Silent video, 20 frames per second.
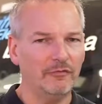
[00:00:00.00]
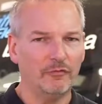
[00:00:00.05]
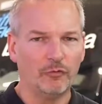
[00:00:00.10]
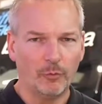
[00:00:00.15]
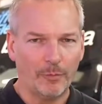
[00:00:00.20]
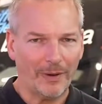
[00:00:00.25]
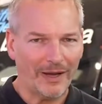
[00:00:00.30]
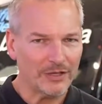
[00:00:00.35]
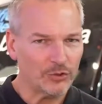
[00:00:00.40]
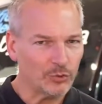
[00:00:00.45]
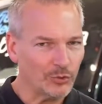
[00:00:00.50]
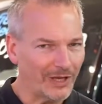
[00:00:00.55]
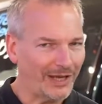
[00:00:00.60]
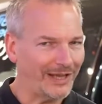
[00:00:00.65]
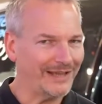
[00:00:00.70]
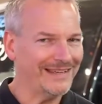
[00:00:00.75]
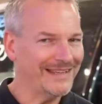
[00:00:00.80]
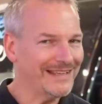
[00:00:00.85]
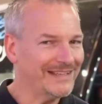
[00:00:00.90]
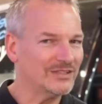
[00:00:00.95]
wobei du
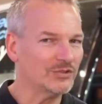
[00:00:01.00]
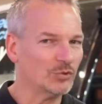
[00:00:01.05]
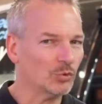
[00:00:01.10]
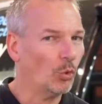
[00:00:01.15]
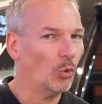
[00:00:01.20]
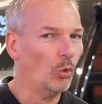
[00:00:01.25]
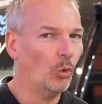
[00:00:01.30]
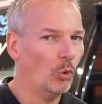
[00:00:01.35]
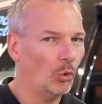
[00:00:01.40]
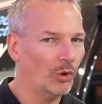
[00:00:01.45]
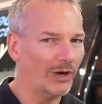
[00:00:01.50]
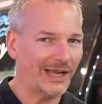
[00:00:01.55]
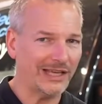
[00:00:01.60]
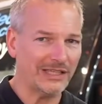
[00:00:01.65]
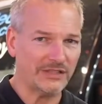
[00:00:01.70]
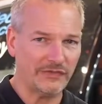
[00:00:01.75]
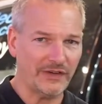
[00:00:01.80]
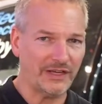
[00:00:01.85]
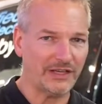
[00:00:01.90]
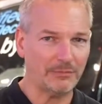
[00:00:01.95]
ja nicht so hohe
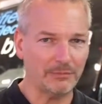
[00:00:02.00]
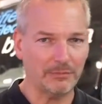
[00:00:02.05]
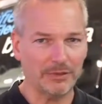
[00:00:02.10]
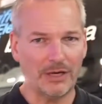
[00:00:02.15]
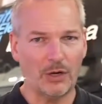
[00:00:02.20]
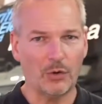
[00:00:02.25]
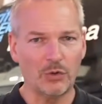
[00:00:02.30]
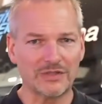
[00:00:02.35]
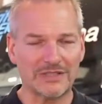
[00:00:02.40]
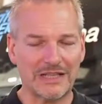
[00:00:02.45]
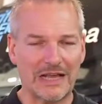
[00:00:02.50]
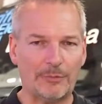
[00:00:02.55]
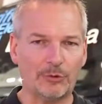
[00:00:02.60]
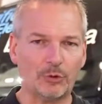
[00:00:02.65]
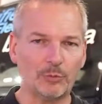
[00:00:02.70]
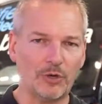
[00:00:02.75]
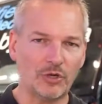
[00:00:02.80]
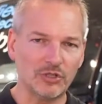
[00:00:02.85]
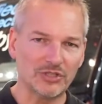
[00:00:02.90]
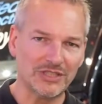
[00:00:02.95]
Reichweiten brauchst,
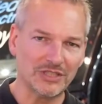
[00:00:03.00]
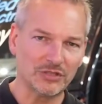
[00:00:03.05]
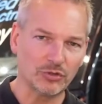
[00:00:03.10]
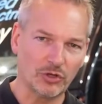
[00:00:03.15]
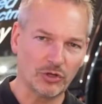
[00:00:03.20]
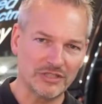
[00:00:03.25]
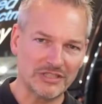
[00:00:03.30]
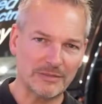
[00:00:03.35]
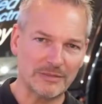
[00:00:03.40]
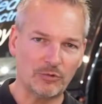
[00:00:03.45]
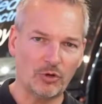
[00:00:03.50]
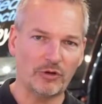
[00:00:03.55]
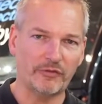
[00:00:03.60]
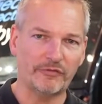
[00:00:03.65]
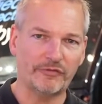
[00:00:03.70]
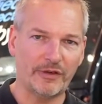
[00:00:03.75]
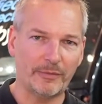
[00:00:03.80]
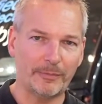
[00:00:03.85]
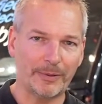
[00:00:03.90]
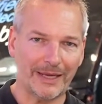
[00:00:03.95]
aber du brauchst hier trotzdem noch
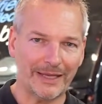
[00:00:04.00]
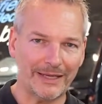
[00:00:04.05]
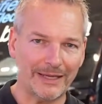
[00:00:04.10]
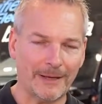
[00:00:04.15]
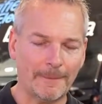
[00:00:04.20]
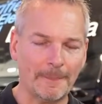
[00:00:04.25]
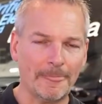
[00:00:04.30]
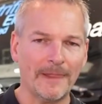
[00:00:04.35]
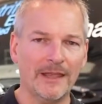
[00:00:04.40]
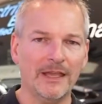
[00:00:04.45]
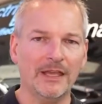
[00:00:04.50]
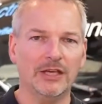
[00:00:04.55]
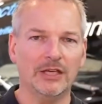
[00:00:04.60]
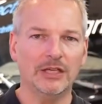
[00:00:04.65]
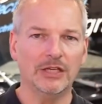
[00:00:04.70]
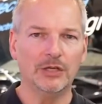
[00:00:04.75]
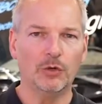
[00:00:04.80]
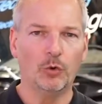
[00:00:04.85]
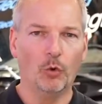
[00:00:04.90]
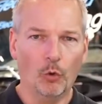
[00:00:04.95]
einen Verbrenner,
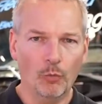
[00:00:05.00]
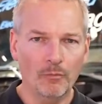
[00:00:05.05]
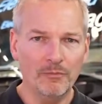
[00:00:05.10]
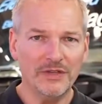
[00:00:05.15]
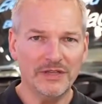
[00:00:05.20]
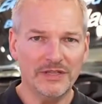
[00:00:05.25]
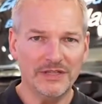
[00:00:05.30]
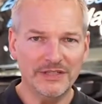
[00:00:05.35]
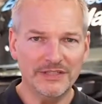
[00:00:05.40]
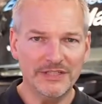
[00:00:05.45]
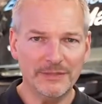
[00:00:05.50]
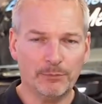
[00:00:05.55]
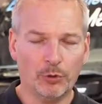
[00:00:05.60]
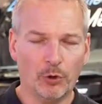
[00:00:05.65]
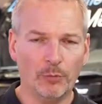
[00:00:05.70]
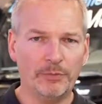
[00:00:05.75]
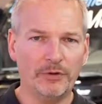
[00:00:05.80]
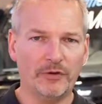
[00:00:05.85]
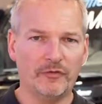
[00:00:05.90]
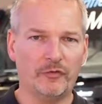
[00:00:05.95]
äh, um die
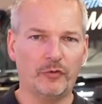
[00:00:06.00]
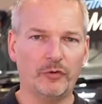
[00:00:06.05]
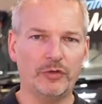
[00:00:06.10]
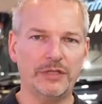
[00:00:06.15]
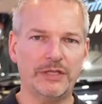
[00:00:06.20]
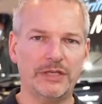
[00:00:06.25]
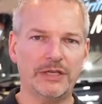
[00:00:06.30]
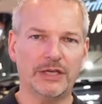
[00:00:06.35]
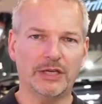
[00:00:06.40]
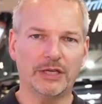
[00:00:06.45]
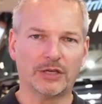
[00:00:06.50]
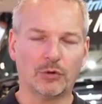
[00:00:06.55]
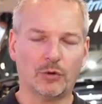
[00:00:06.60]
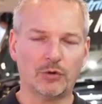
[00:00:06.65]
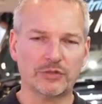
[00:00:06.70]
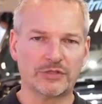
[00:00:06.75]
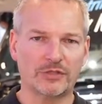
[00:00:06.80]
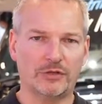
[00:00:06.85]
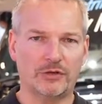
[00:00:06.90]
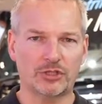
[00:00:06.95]
Pumpe für die äh,
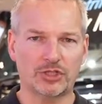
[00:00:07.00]
große